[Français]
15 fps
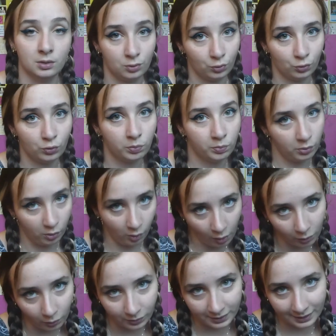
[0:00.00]
et surtout pour
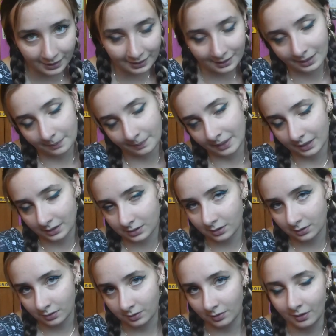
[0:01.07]
rencontrer les
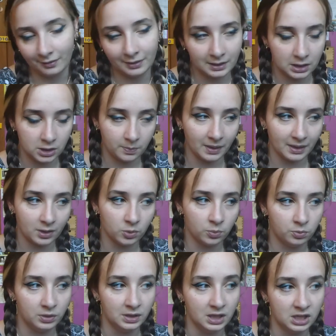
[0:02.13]
personnes euh, avec qui je parlais
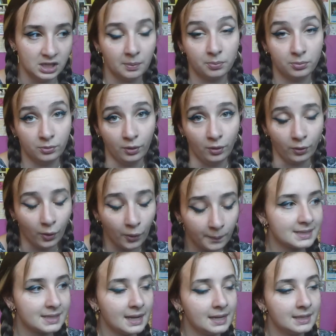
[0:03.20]
depuis déjà plus d'un an.
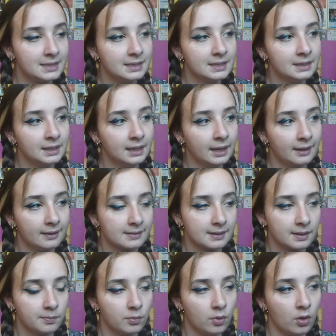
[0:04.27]
Ça a été
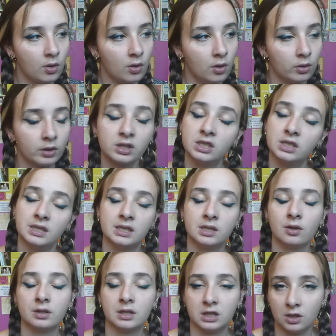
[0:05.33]
extrêmement
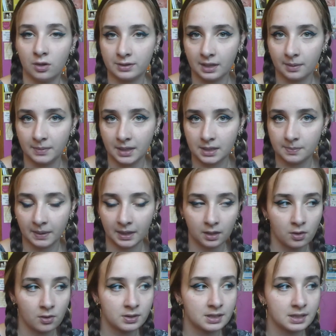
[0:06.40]
enrichissant déjà en termes
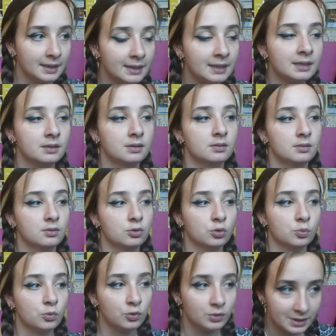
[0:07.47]
d'expérience et de
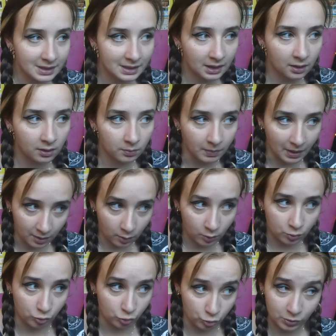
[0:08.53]
me dire
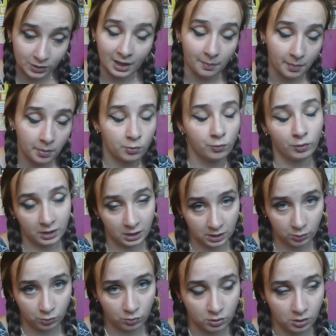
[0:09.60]
maintenant je suis capable de voyager
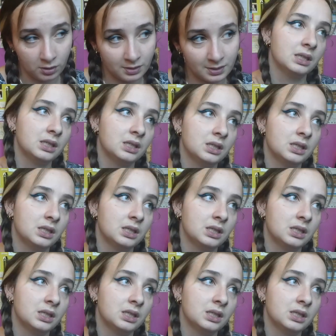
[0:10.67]
toute seule.